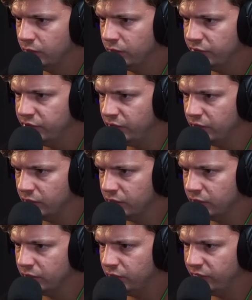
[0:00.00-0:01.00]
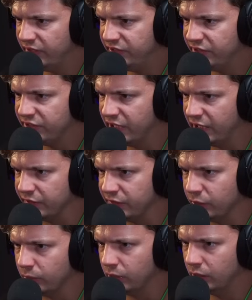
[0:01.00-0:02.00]
Sì, diversi
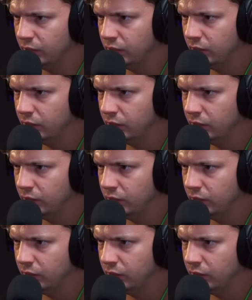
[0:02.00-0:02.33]
scheletri qua.